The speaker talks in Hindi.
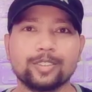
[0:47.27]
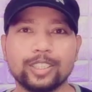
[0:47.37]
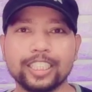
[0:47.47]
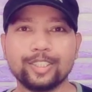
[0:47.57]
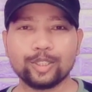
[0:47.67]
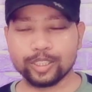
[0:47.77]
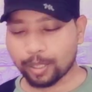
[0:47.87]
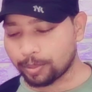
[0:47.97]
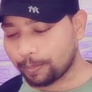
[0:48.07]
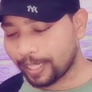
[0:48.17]
तो देखिए दोस्तों
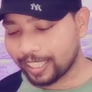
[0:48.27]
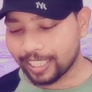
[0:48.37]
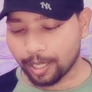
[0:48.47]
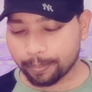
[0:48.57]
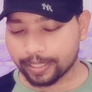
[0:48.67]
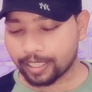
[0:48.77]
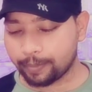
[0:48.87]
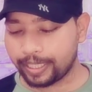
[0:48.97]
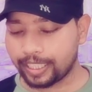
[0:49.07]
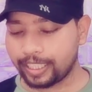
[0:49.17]
सबसे पहला यहाँ पर
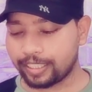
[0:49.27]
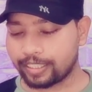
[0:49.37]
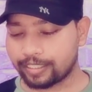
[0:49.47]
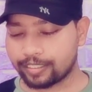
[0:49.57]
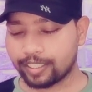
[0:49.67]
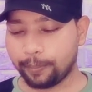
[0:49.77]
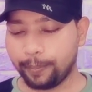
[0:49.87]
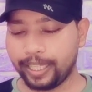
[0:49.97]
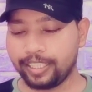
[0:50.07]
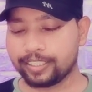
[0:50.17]
कमेंट है
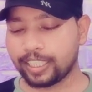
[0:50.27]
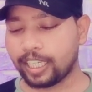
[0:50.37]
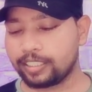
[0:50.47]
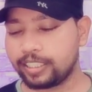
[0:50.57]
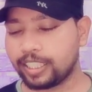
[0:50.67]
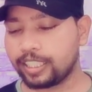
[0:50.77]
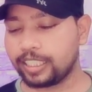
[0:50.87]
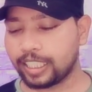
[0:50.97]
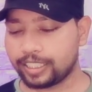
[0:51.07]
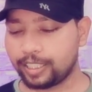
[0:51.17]
महेश एस जी का
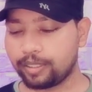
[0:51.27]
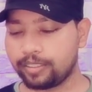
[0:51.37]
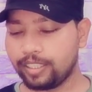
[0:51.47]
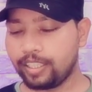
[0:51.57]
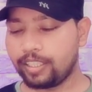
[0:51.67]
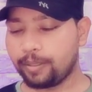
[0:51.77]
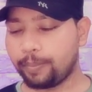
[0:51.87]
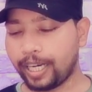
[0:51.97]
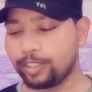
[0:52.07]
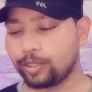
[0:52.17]
ये कहते हैं
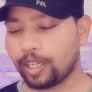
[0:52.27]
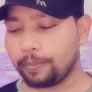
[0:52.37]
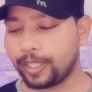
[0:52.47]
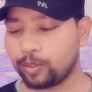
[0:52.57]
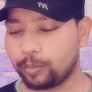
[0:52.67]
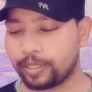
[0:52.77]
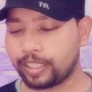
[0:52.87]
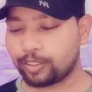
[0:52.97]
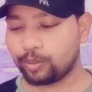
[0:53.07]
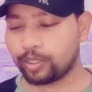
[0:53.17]
भाई थोड़ा मेरे को
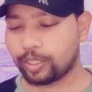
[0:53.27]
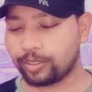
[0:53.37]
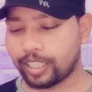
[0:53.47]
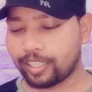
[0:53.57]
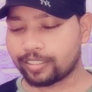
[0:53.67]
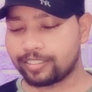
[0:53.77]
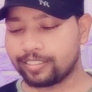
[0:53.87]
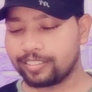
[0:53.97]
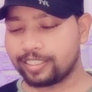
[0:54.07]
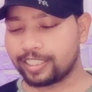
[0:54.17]
मदद तो करो यार
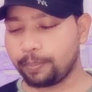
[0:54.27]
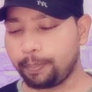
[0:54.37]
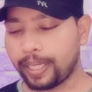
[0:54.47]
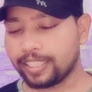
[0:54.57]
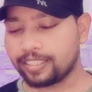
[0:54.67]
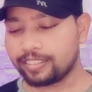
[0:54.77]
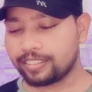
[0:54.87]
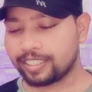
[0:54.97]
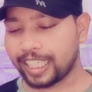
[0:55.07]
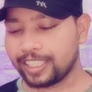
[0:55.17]
कि पैस
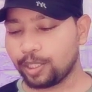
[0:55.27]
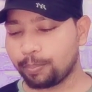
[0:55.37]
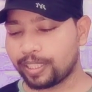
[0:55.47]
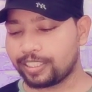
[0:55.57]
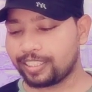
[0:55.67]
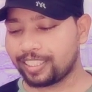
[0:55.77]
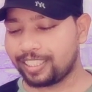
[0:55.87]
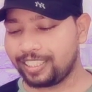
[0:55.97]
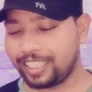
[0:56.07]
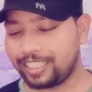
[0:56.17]
कैसे परचेज़
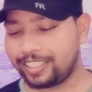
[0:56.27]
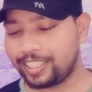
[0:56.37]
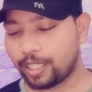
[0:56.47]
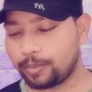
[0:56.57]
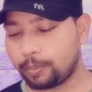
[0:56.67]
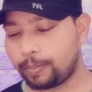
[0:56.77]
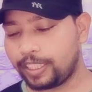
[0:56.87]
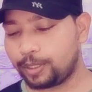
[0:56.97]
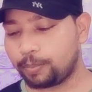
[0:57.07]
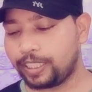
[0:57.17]
करनी है इंडिया में
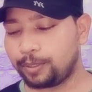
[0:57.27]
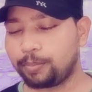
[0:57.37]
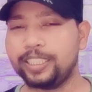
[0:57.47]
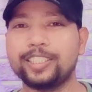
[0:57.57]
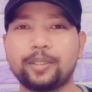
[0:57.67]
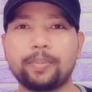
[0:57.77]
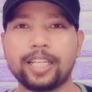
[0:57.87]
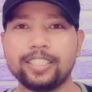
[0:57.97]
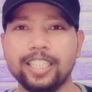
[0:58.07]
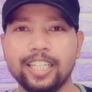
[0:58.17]
प्लीज़ प्लीज़ प्लीज़
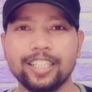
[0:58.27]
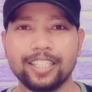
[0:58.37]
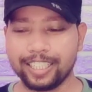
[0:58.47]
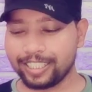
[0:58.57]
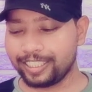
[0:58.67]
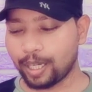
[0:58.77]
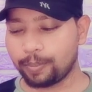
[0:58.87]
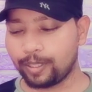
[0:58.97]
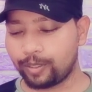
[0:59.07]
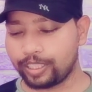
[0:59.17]
रिप्लाई लेकिन यहाँ
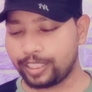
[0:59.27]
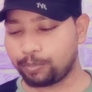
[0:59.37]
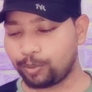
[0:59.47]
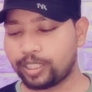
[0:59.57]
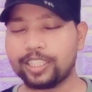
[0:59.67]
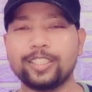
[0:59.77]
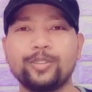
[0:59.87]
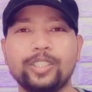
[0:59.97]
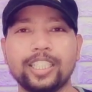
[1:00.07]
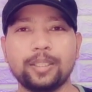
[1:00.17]
पर उन्होंने ये पूछा
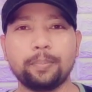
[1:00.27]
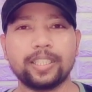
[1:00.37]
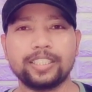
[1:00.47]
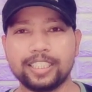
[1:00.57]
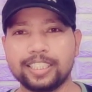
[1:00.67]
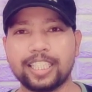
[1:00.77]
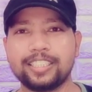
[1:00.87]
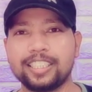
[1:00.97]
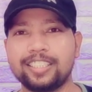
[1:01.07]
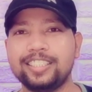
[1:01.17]
ज़रूर है कि परचेज़
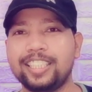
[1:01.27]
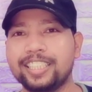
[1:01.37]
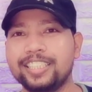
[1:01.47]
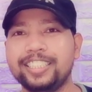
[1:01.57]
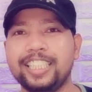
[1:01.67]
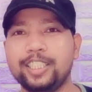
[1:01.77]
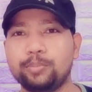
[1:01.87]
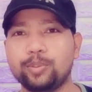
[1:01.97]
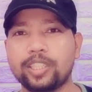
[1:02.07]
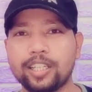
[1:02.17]
कैसे करनी है लेकिन ये नहीं
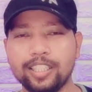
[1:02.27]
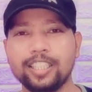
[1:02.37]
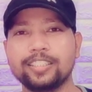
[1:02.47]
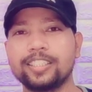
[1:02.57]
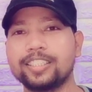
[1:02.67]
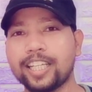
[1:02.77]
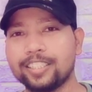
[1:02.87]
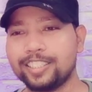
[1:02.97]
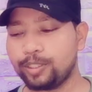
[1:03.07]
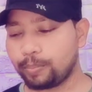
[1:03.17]
पूछा कि
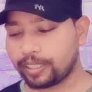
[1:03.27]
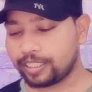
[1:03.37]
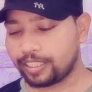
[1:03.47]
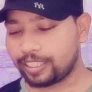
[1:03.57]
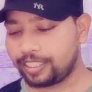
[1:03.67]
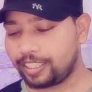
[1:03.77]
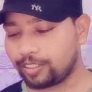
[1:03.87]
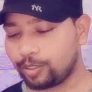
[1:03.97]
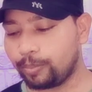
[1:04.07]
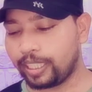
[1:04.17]
क्या चीज़ परचेज़ करनी
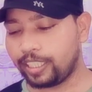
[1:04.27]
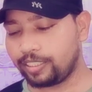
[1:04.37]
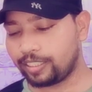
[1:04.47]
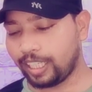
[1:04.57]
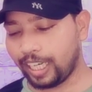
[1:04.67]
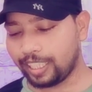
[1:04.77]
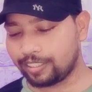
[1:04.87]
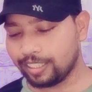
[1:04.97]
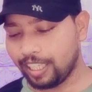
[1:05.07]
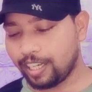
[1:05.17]
तो महेश
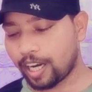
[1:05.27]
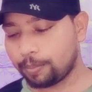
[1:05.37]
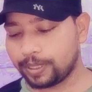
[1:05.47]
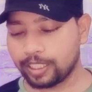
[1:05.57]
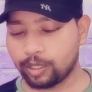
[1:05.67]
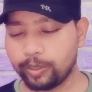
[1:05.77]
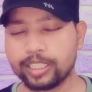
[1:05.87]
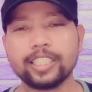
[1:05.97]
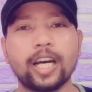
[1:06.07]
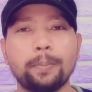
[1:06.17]
एस आपसे
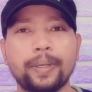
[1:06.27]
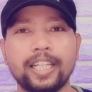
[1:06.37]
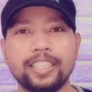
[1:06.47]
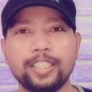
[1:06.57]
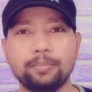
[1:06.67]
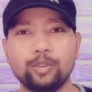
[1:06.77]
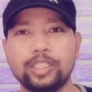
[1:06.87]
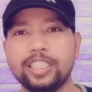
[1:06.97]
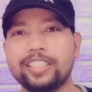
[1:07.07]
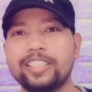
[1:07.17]
रिक्वेस्ट है आप पहले ये
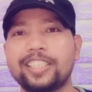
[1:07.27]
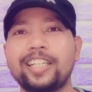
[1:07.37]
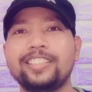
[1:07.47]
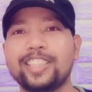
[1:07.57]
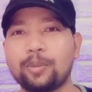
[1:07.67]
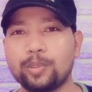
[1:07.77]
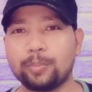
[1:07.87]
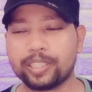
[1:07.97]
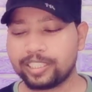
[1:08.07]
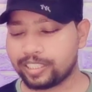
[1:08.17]
पूछिए कि क्या चीज़ आपको
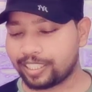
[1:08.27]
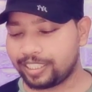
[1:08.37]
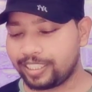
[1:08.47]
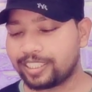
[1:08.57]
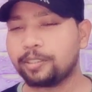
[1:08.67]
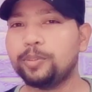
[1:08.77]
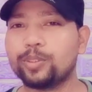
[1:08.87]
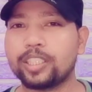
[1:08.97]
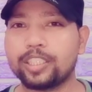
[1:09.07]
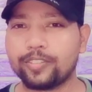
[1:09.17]
परचेज़ करनी है तभी
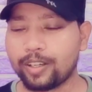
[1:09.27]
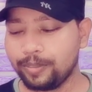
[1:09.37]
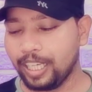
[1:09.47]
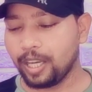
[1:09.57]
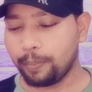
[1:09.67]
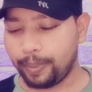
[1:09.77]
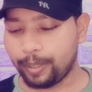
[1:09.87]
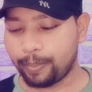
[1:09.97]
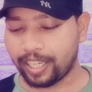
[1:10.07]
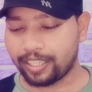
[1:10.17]
उसका जवाब
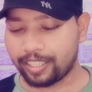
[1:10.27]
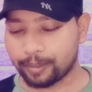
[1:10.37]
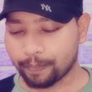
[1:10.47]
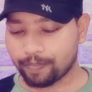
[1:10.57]
मिल पाएगा